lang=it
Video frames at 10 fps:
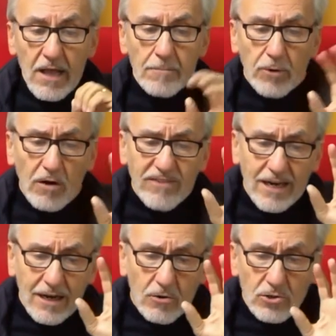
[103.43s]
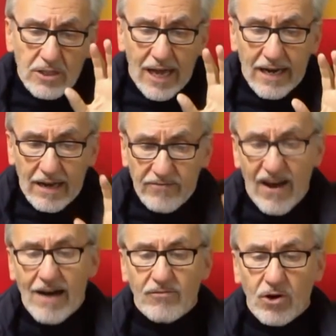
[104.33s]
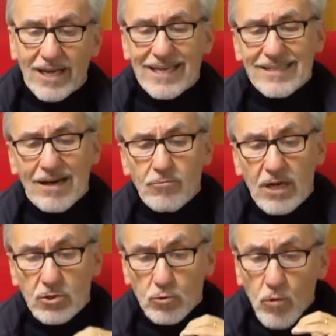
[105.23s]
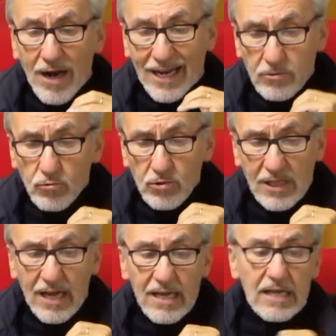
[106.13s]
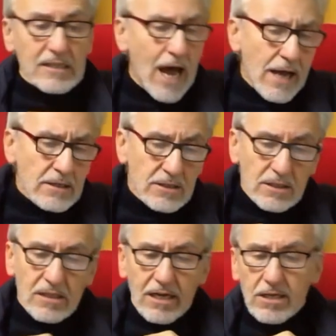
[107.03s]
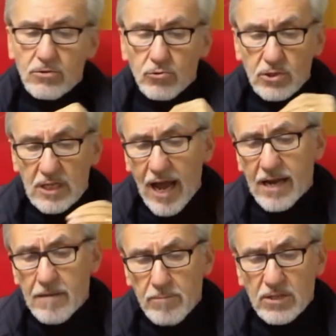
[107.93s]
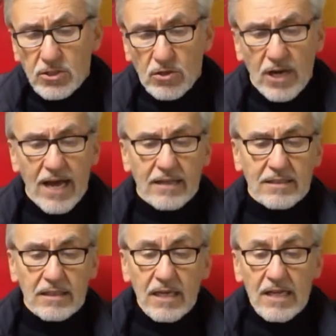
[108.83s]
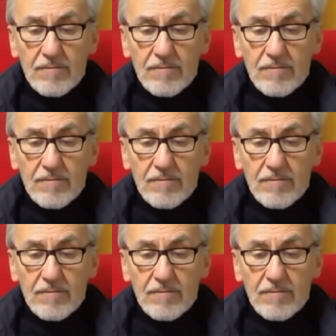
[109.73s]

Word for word: prova a raccontare la favola che da una sua caduta tanti, dagli industriali ai pensionati,